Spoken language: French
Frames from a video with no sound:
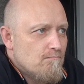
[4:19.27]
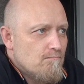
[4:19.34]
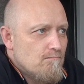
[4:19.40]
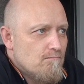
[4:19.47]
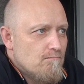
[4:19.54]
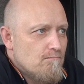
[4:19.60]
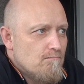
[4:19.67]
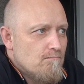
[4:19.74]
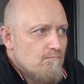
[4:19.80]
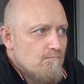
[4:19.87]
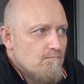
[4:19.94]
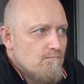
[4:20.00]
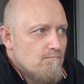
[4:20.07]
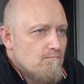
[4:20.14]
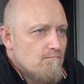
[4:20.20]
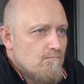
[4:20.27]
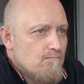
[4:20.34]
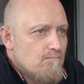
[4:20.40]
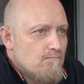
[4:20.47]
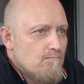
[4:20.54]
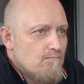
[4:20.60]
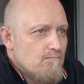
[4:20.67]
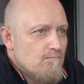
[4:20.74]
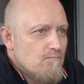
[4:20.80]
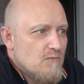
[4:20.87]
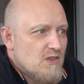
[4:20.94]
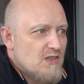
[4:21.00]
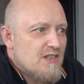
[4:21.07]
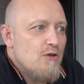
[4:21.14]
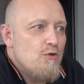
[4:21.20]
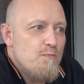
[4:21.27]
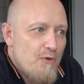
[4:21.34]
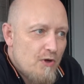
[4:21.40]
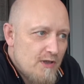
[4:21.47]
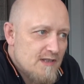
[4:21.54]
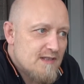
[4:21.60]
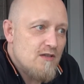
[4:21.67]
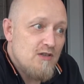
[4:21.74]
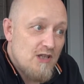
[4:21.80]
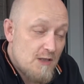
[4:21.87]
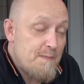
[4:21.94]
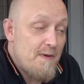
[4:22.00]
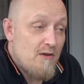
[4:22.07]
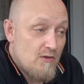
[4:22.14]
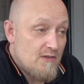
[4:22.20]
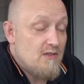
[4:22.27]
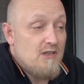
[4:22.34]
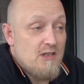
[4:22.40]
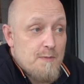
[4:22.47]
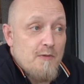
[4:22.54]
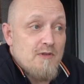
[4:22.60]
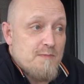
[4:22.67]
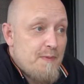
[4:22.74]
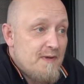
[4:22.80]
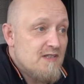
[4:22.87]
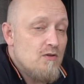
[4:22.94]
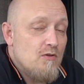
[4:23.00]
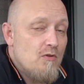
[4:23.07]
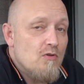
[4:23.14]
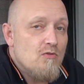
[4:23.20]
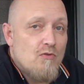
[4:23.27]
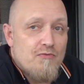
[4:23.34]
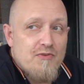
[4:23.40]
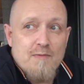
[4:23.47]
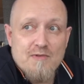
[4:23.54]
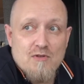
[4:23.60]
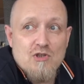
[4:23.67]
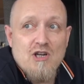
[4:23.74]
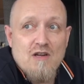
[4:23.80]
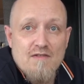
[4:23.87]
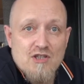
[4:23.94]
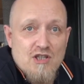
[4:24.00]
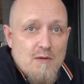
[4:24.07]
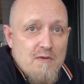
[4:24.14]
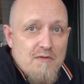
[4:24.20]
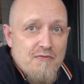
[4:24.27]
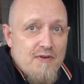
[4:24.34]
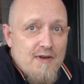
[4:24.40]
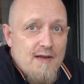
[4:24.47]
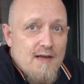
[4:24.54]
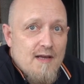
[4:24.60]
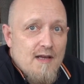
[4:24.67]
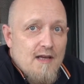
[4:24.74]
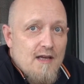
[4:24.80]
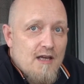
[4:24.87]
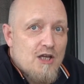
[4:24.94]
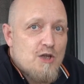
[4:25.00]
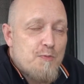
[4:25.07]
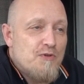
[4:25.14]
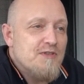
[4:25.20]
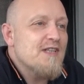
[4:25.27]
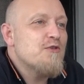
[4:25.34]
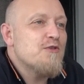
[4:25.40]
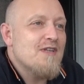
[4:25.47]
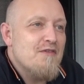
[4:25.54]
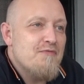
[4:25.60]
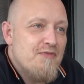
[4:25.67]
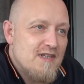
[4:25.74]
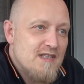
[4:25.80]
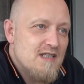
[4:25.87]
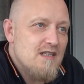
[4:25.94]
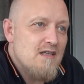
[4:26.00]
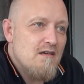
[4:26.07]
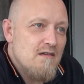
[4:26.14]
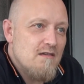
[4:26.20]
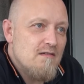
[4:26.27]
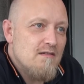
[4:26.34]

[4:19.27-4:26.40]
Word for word: Ça avait été une expérience pour toi C'est une bonne, c'est une expérience, une expérience passionnante en fait, parce que je l'avais jamais fait et que je pensais que ce serait facile.